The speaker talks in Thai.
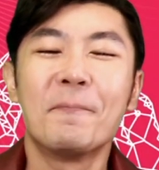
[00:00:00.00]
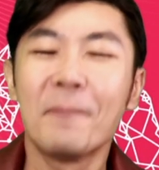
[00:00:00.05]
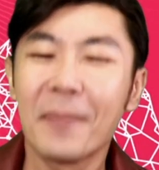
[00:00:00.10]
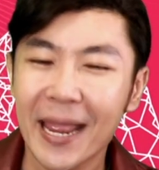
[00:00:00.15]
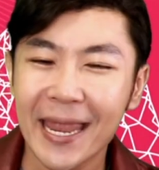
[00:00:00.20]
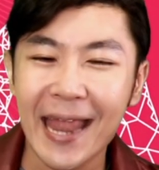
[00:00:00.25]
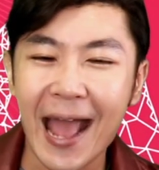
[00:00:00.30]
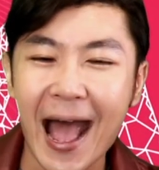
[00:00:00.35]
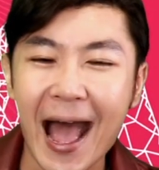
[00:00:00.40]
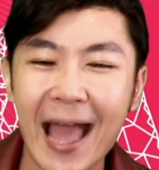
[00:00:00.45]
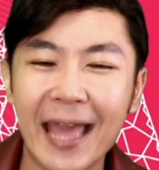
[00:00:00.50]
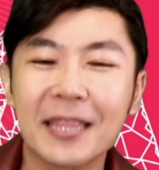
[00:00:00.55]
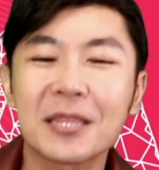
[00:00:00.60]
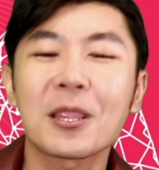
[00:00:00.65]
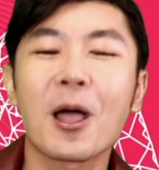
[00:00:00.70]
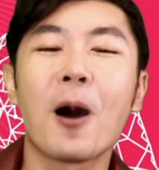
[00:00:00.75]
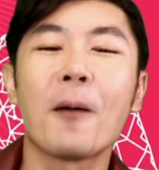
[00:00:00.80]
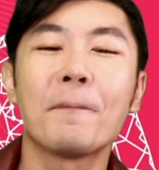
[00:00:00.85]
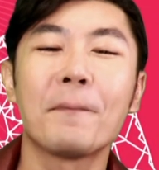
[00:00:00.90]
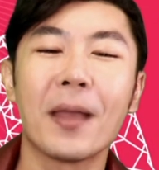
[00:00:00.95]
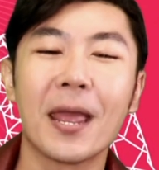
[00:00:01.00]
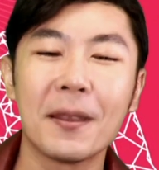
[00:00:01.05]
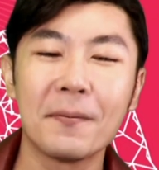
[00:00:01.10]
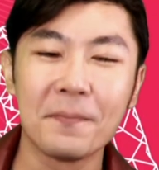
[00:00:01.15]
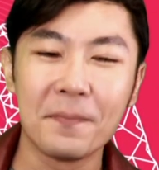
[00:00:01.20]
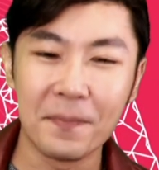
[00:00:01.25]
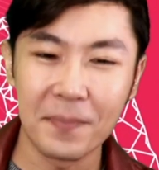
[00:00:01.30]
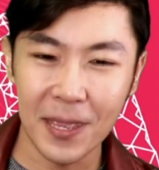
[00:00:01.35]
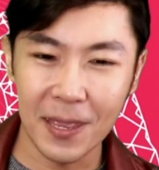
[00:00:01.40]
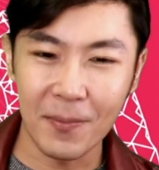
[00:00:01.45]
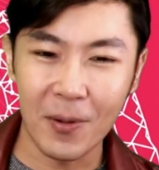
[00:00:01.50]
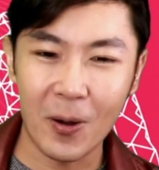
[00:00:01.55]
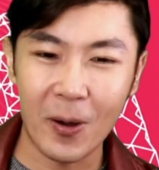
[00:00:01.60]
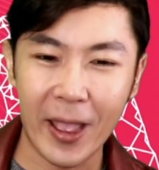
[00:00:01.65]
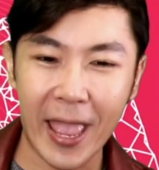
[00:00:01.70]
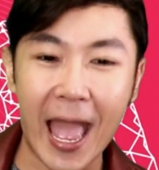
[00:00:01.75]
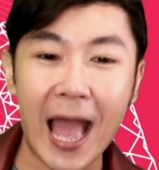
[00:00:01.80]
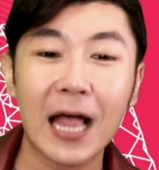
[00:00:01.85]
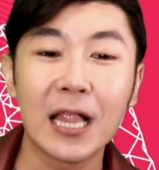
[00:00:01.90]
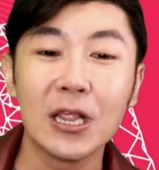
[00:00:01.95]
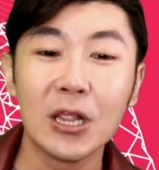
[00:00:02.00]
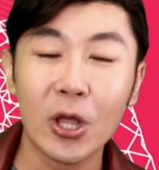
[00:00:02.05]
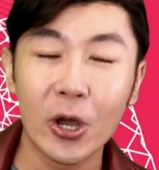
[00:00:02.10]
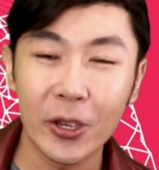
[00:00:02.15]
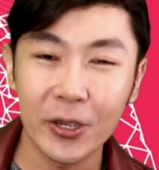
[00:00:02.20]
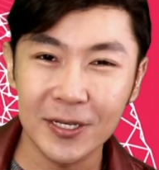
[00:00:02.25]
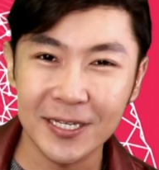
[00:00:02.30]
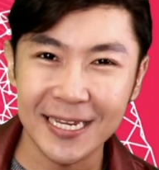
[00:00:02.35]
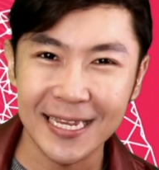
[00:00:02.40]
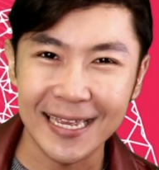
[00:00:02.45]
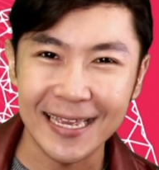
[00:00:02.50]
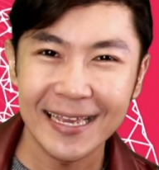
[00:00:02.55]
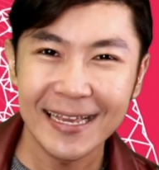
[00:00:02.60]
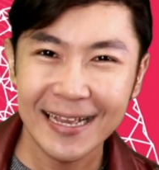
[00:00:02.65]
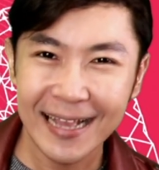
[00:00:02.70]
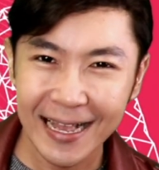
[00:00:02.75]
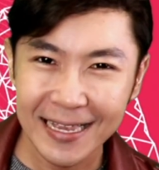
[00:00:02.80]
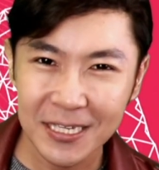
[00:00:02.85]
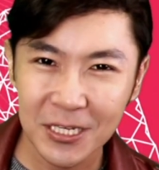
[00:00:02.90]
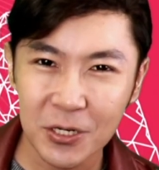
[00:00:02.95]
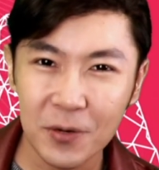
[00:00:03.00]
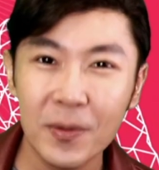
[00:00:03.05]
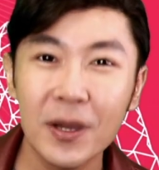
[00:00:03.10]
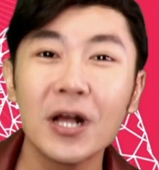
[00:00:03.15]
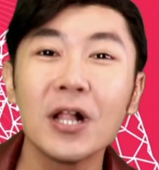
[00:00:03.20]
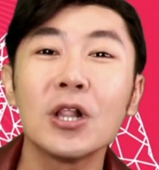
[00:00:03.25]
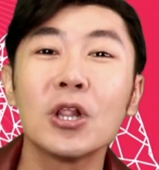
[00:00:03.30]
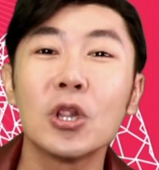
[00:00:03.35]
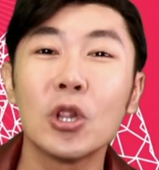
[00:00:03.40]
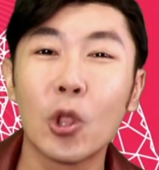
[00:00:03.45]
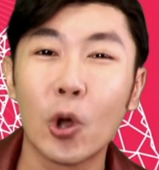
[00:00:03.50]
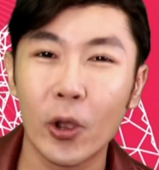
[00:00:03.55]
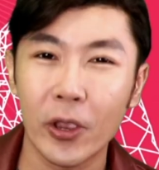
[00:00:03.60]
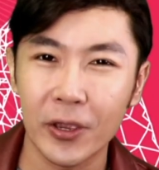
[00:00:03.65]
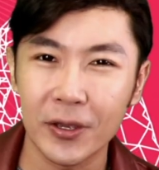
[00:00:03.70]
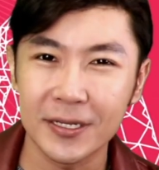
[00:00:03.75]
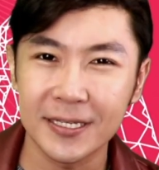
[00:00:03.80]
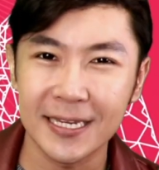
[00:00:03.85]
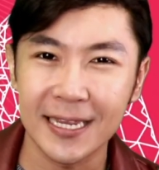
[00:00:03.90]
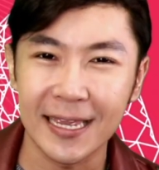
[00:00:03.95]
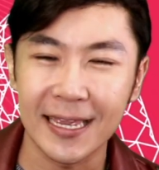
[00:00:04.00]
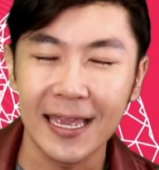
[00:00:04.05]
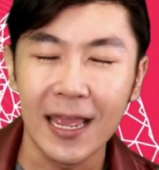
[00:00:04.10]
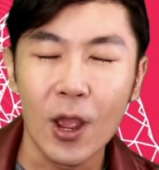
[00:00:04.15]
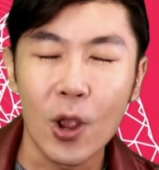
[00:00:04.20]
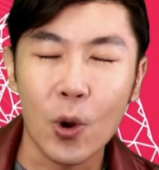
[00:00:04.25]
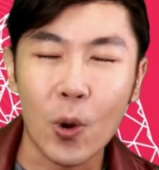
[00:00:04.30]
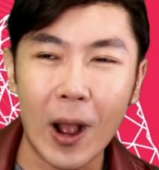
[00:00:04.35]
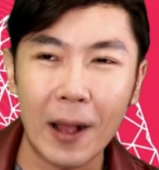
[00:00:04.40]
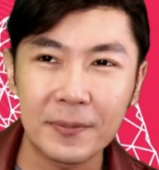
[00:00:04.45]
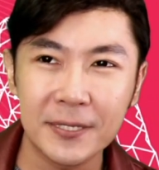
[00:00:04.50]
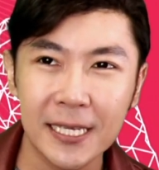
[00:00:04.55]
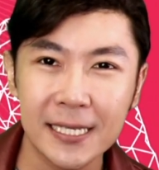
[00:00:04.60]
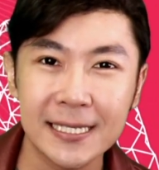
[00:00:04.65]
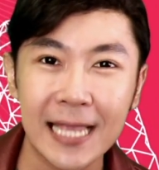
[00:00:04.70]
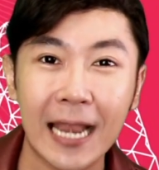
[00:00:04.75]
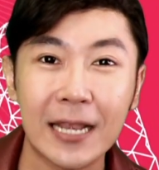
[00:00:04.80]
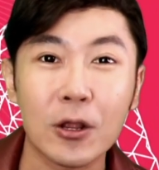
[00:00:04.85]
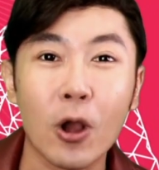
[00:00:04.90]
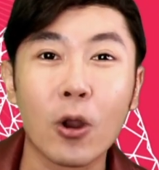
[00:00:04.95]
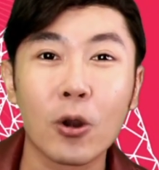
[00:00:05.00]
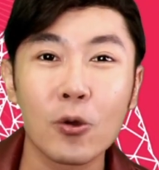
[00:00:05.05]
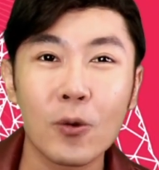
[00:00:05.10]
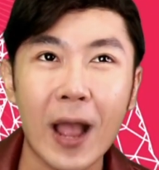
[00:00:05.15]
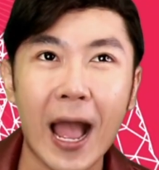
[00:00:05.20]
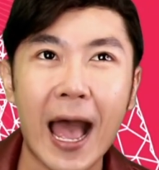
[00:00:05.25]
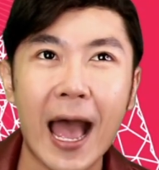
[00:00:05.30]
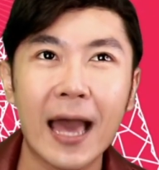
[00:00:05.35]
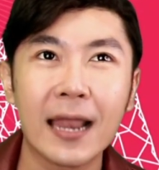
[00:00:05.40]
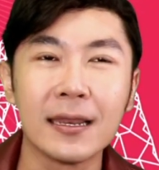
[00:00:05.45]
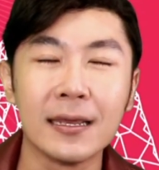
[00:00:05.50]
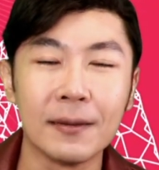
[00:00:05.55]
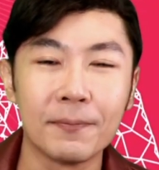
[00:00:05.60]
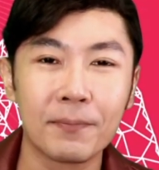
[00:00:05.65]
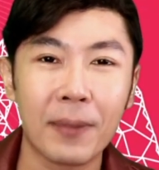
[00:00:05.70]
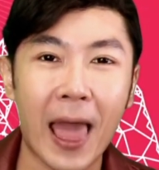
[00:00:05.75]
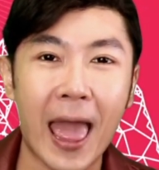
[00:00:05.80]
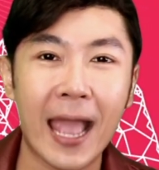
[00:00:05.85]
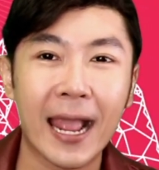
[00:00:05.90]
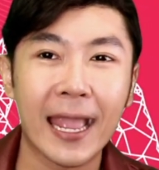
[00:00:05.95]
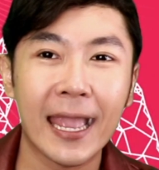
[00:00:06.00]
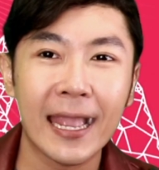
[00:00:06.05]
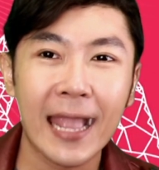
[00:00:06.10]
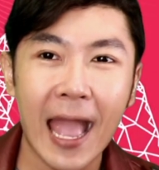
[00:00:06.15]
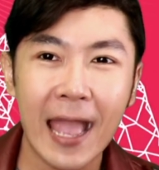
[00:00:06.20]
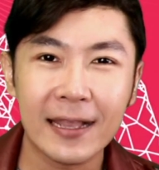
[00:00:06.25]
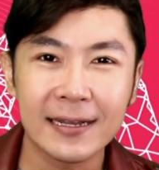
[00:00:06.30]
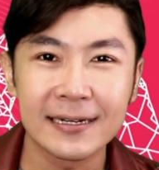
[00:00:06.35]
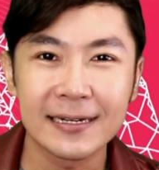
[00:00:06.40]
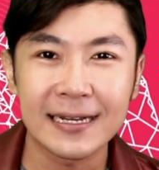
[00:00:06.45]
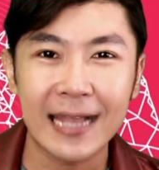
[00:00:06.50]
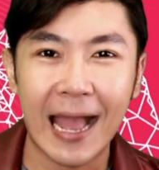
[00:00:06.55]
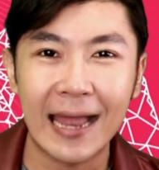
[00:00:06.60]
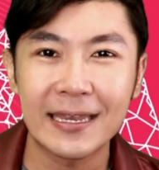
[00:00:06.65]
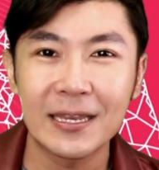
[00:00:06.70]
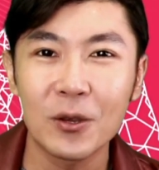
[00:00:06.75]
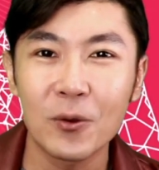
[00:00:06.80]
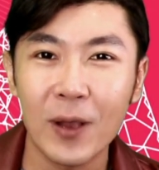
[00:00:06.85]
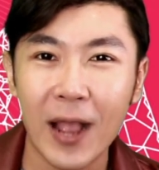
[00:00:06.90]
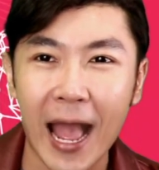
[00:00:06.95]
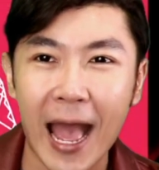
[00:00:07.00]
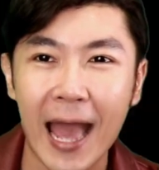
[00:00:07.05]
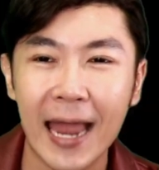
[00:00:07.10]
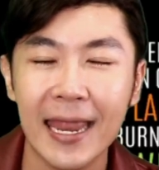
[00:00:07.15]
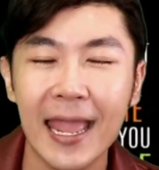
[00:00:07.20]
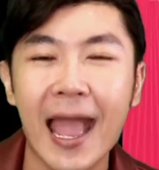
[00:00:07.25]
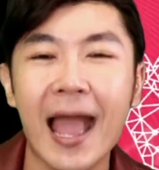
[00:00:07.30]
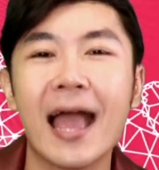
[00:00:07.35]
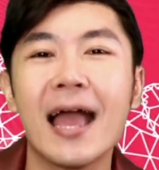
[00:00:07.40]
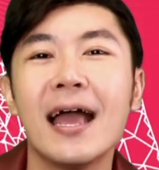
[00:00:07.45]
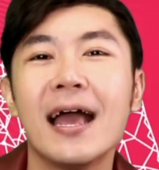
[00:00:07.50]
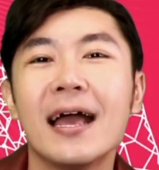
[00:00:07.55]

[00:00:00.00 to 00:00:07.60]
ไม่ได้ ตอบเป็น B boy ฮะ loyalty customer loyalty ความซื่อสัตย์ของลูกค้าหรือแปลงง่ายๆ คือการที่ลูกค้าเนี่ย